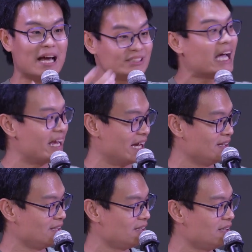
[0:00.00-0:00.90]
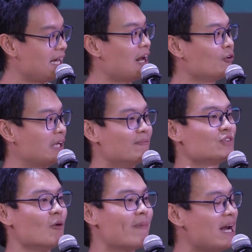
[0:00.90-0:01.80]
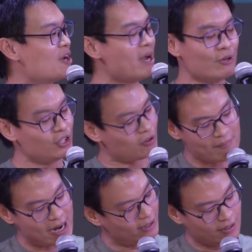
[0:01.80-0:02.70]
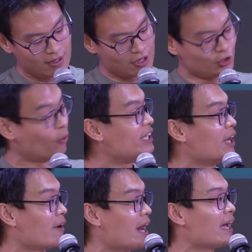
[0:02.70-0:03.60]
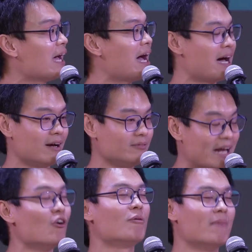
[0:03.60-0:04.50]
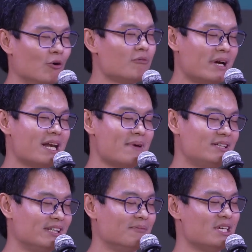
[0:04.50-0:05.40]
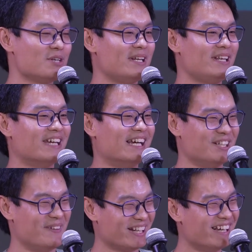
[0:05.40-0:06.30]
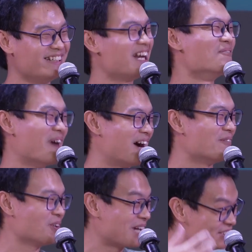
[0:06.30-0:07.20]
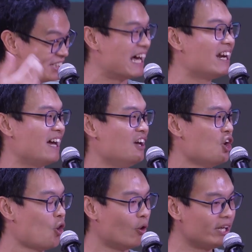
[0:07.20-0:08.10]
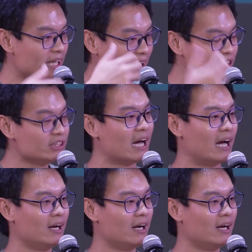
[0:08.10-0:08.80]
งใจให้เราทำต่อไปแล้วไม่รู้สึกว่ามันโดดเดี่ยวอะไรค่าแน่นอนมนุษย์ไม่ได้เป็นสิ่งมีชีวิตที่ใช้ชีวิตได้ลำพังมันต้องการสิ่งนั้นน่ะคนที่ยังเชื่อ